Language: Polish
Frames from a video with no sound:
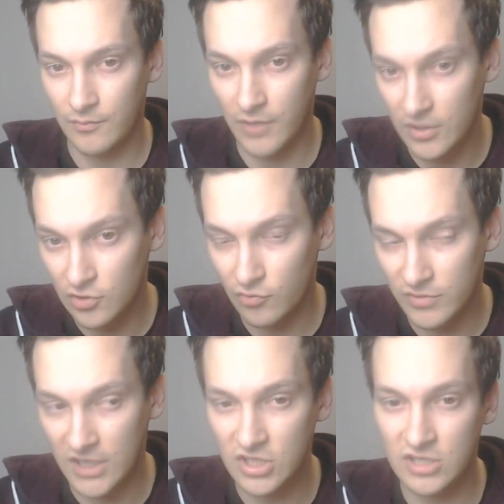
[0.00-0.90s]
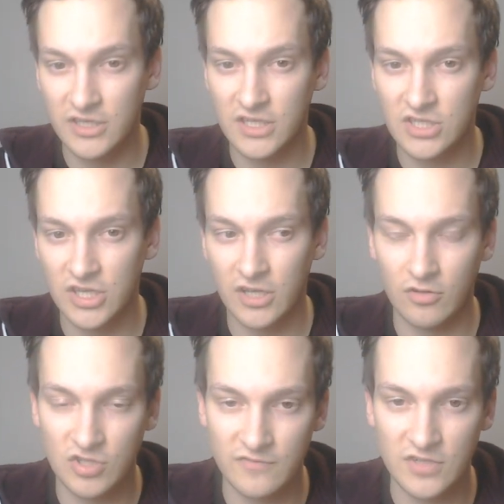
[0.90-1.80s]
będą najsilniejsze.
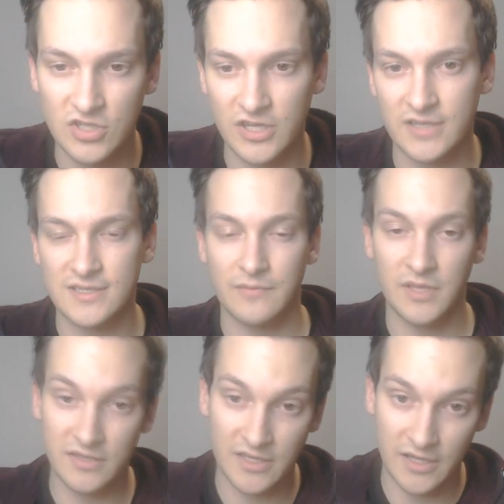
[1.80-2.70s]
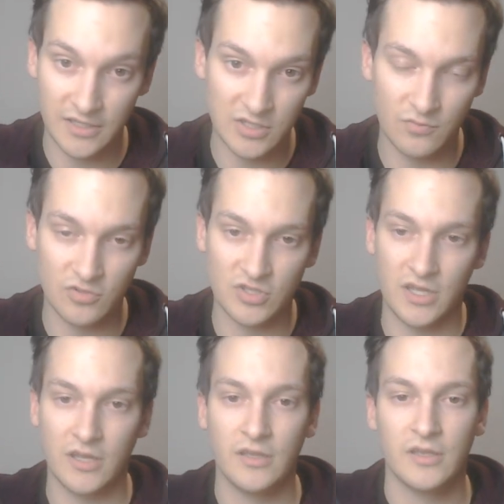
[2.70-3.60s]
Oczywiście zamiennie jakiś
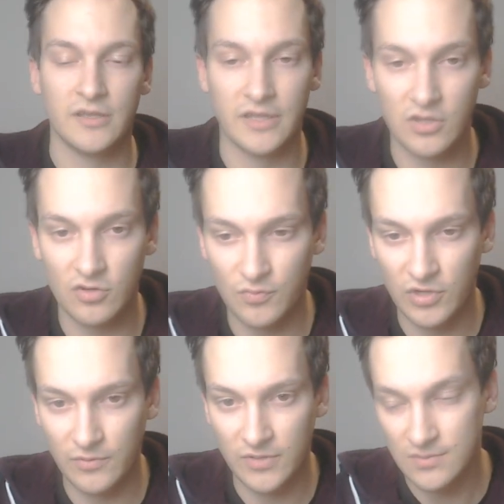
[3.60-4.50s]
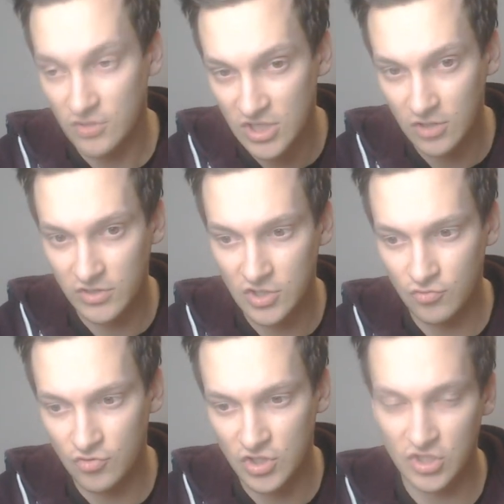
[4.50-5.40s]
można jakiegoś Pokémona smoczego też
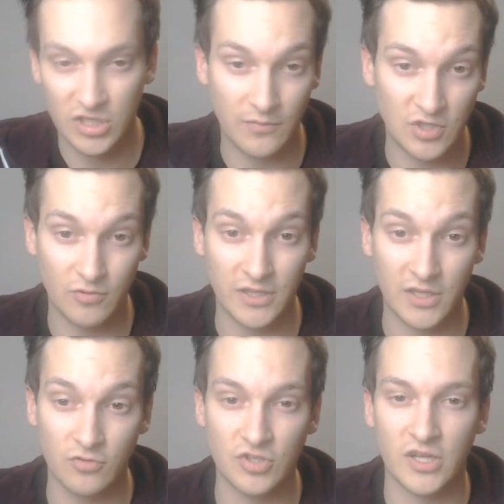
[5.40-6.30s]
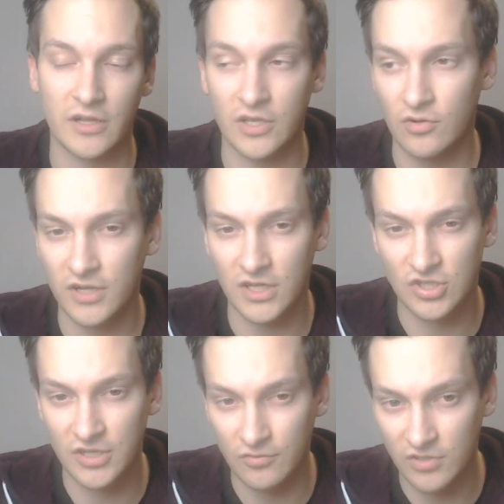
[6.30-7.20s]
użyć, czy na przykład jakiegoś Kajogra,
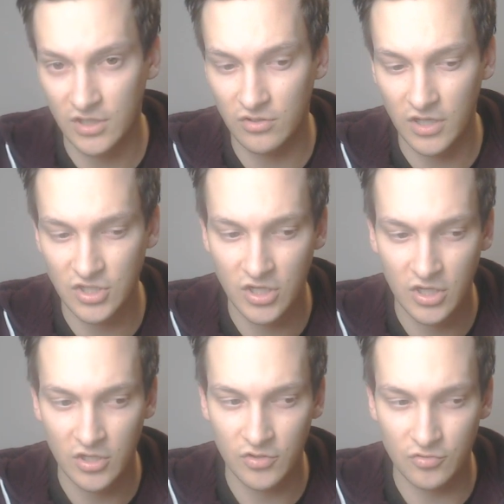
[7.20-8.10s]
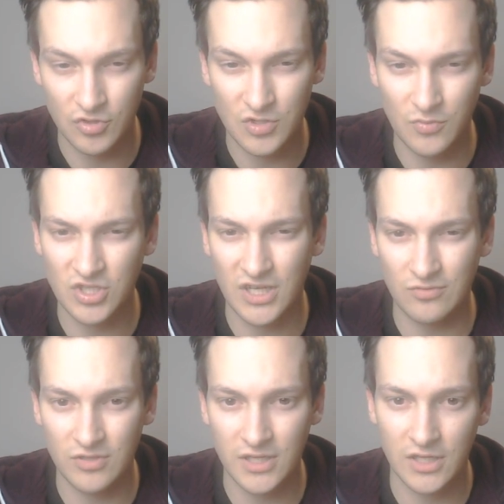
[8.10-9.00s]
czy Graudona dodać, dorzucić. Może
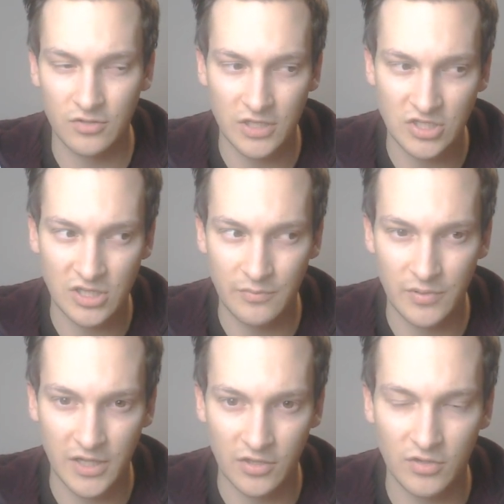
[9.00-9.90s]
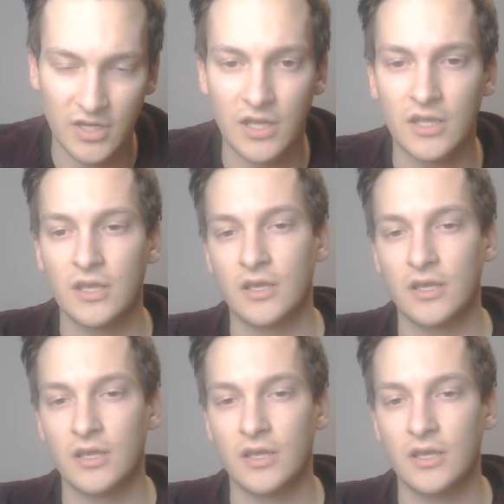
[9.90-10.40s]
Graudona niekoniecznie lepiej Kajogra.